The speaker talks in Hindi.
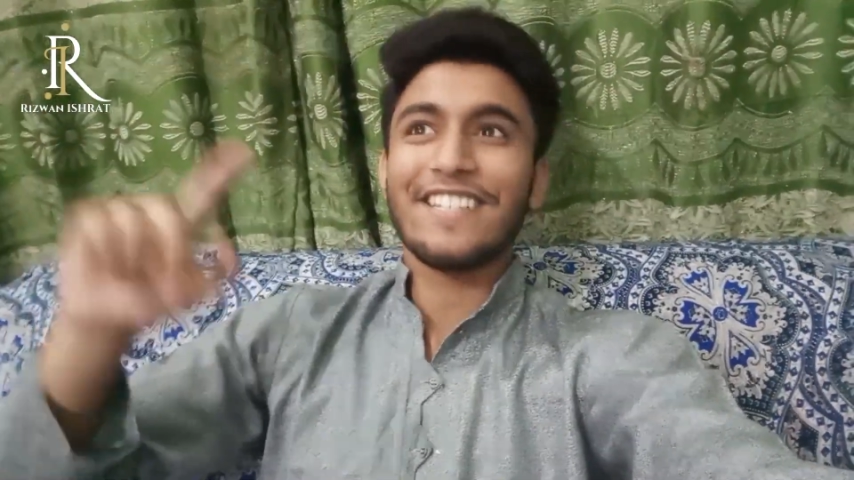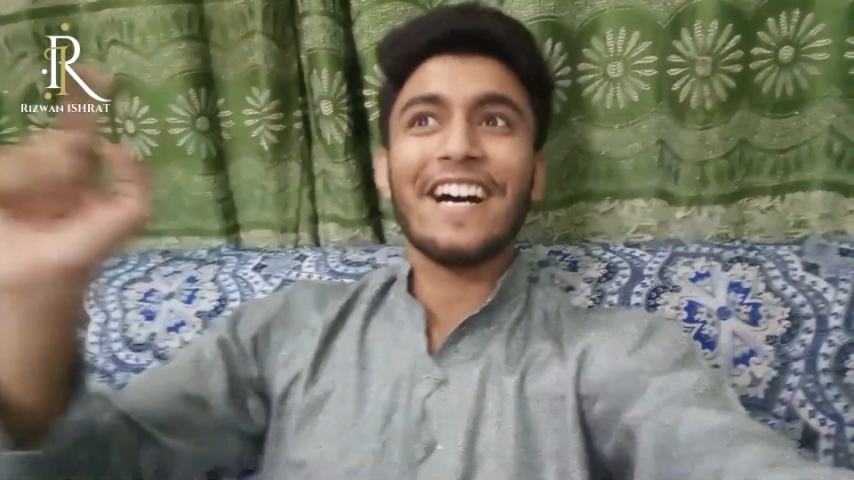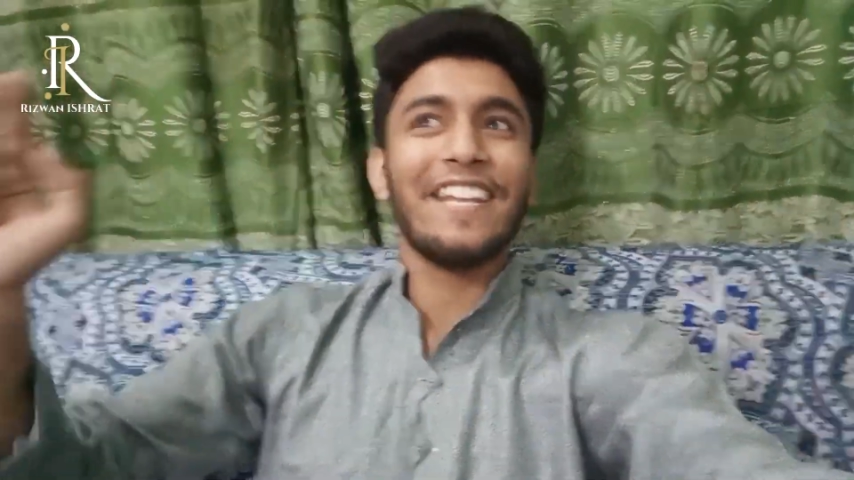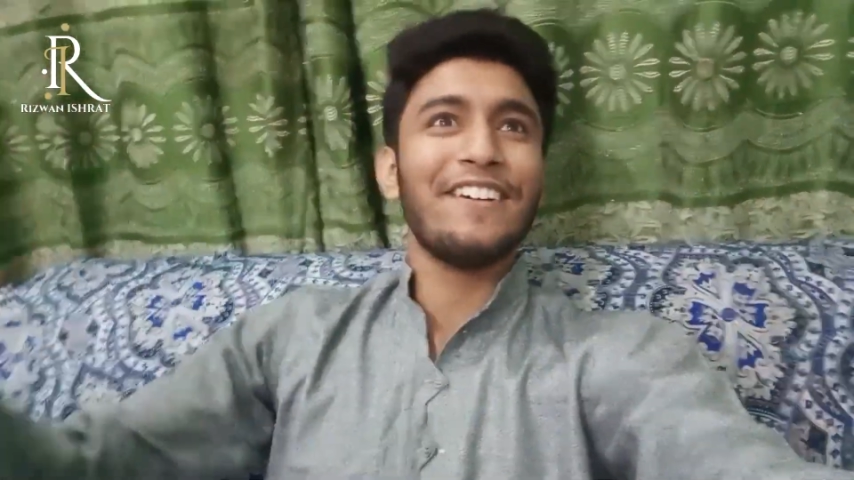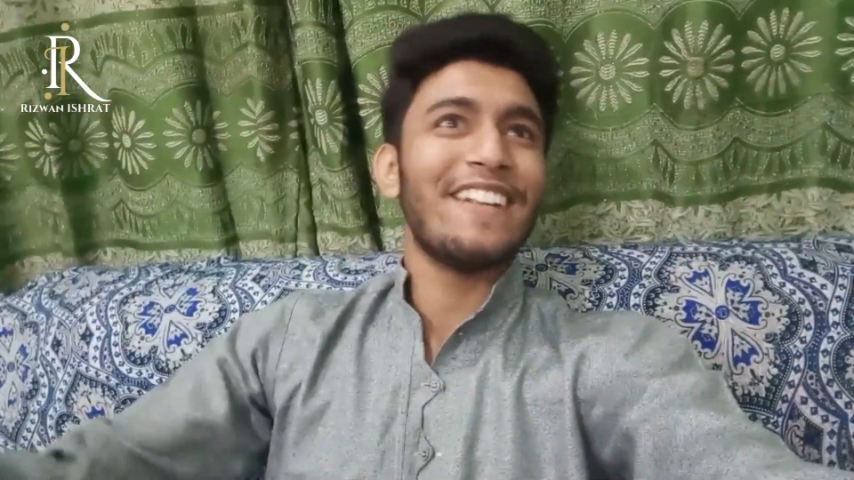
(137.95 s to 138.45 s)

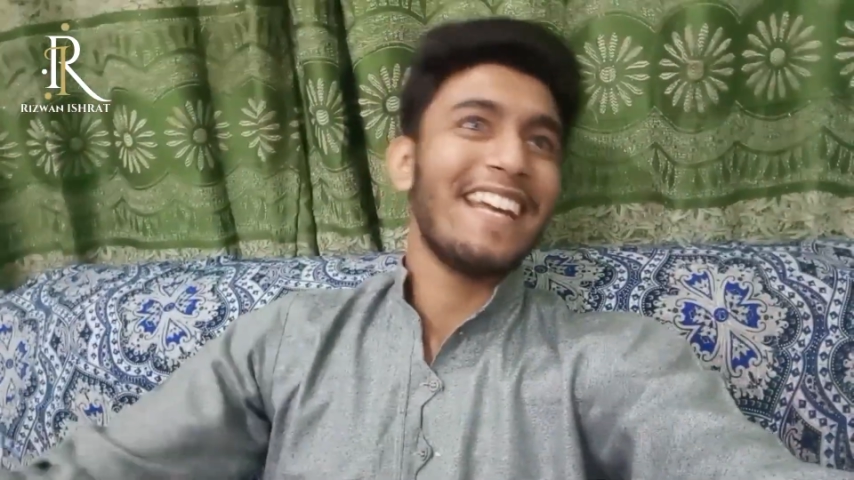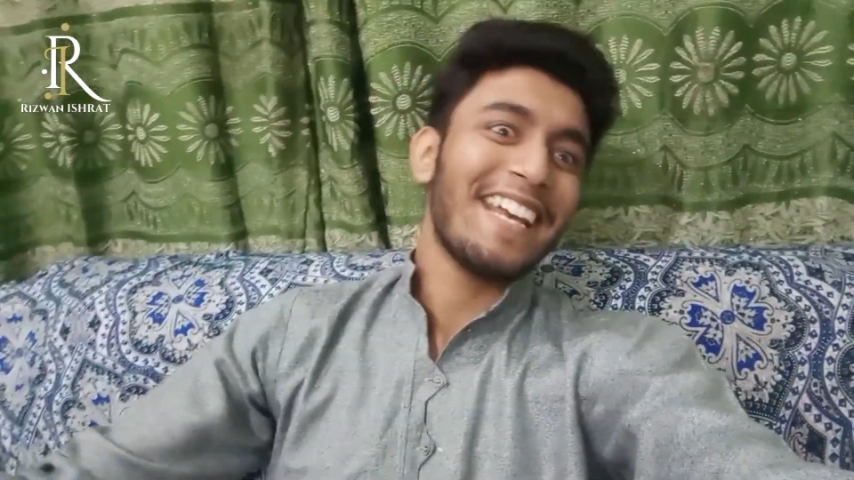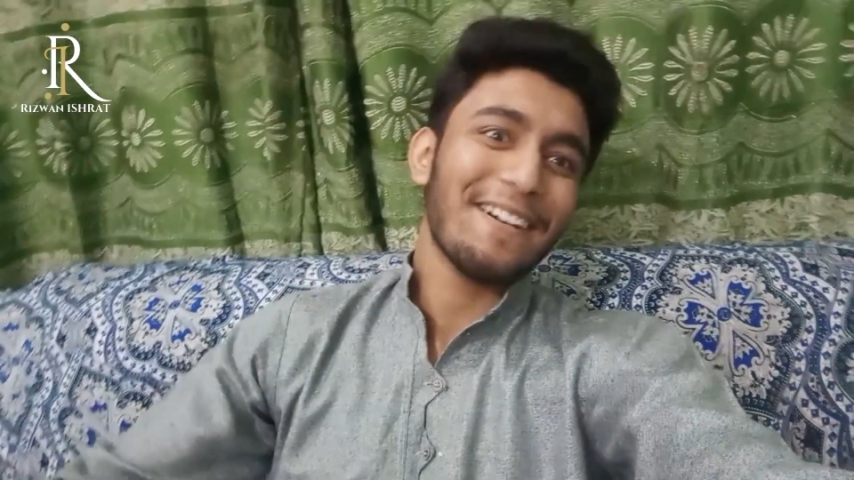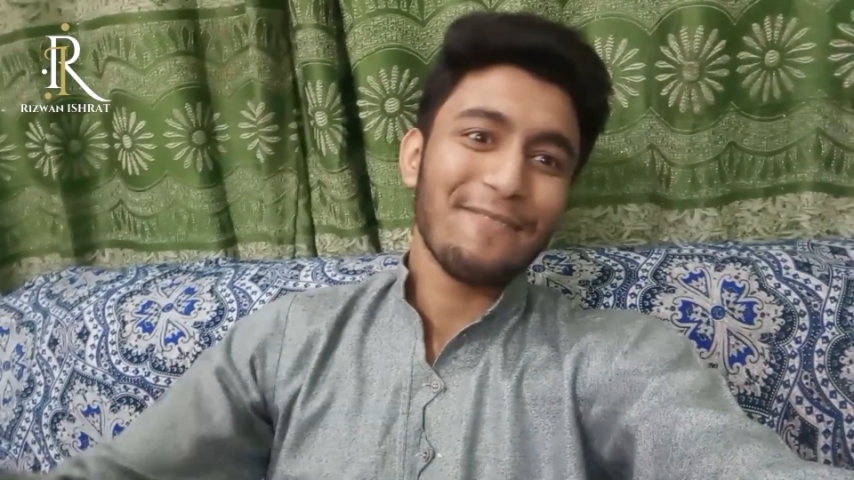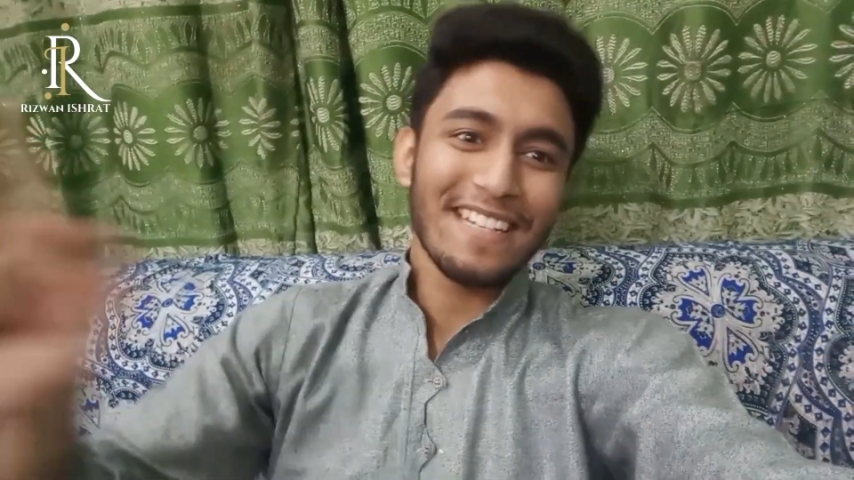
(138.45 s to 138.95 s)
इशारे हो रहे हैं
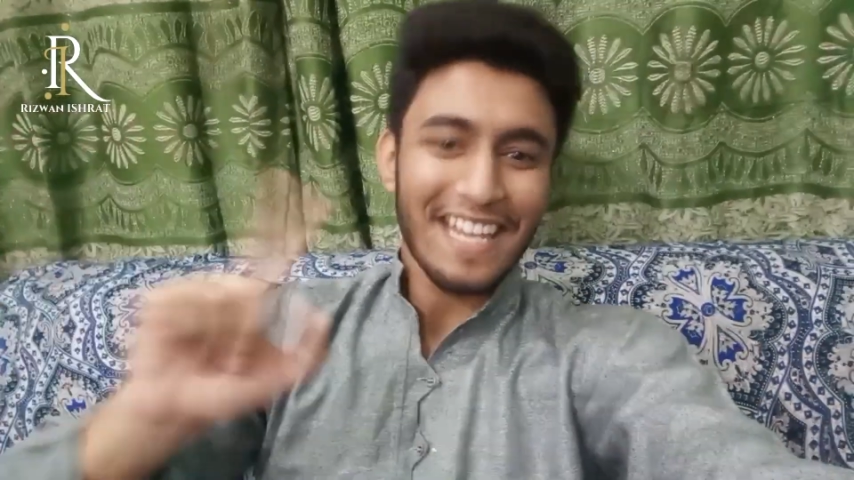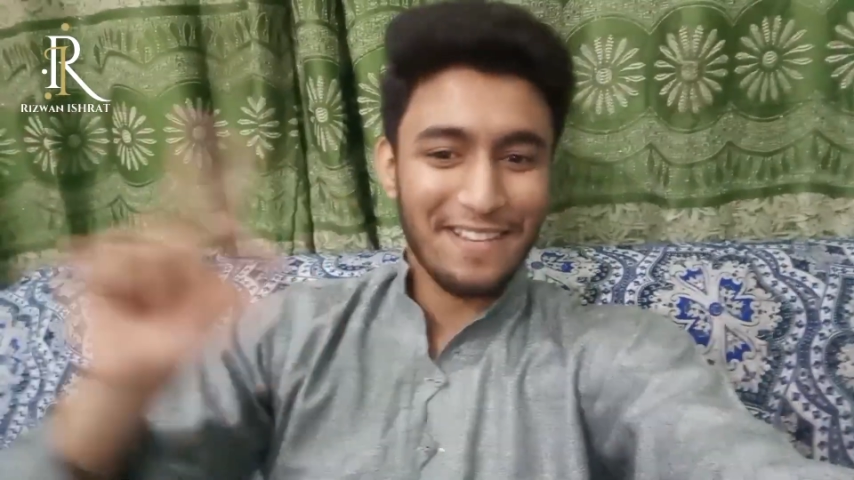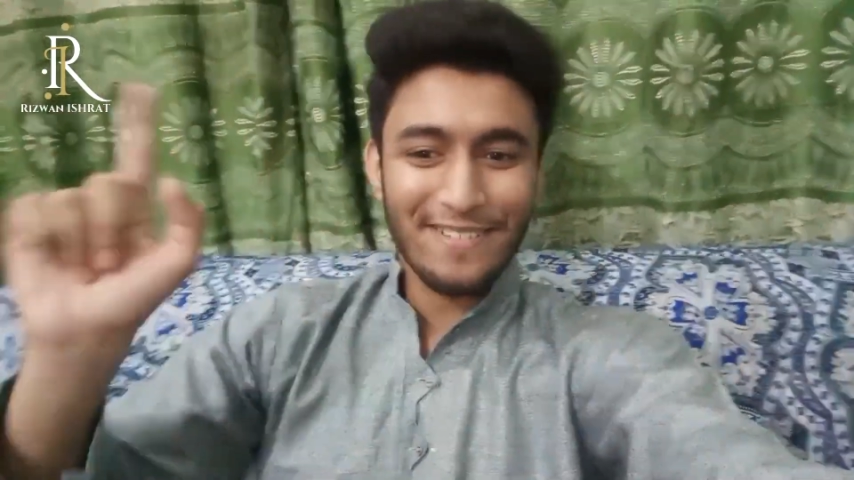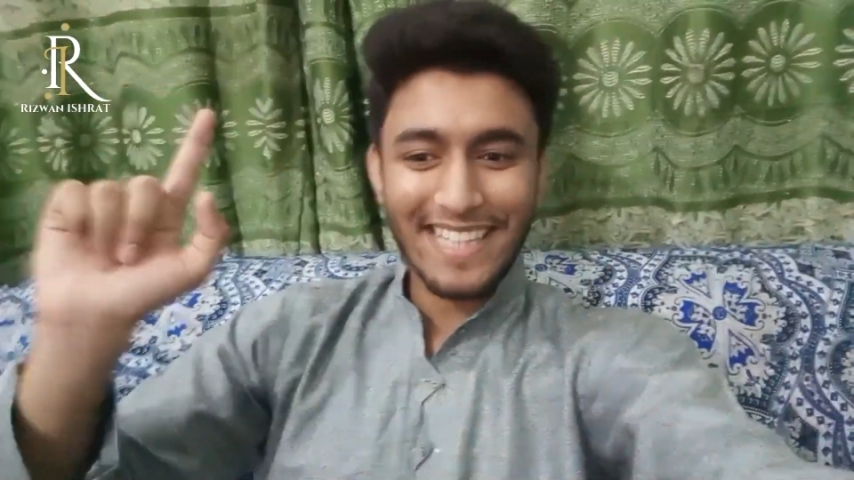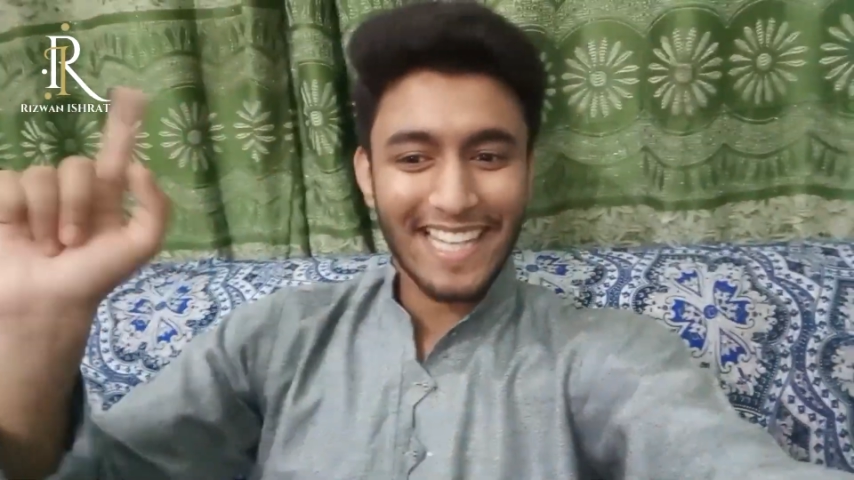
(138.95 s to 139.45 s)
कि अभी
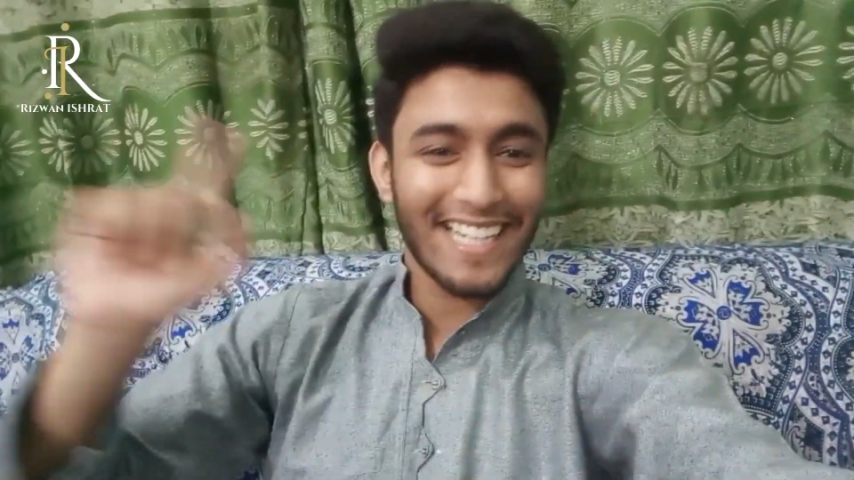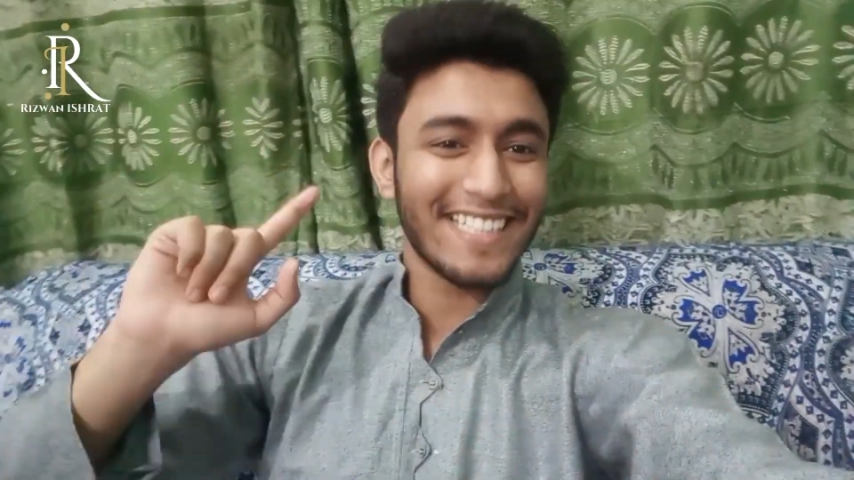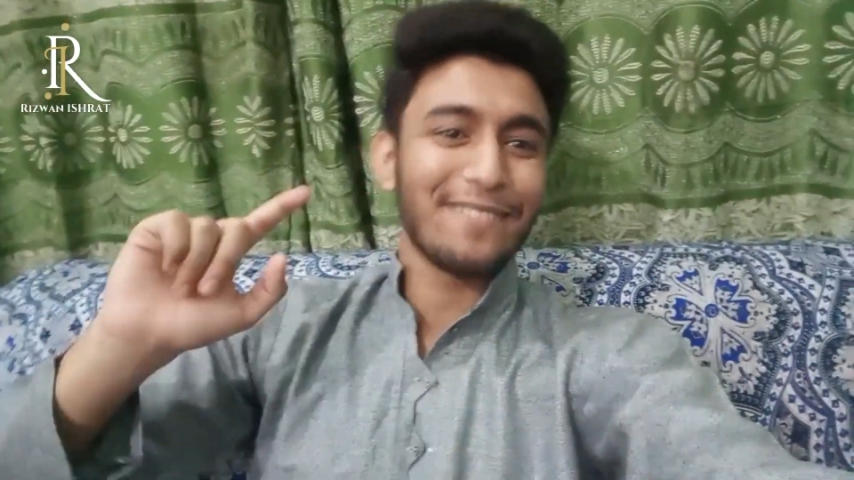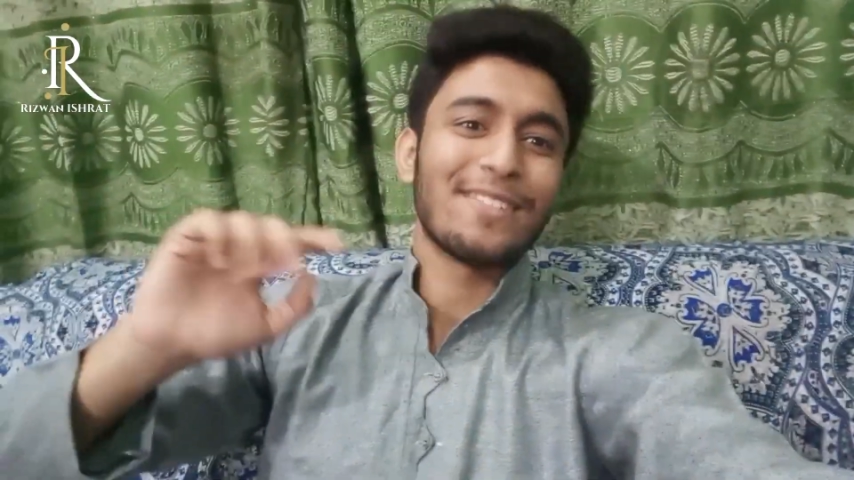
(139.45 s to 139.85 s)
नहीं बताना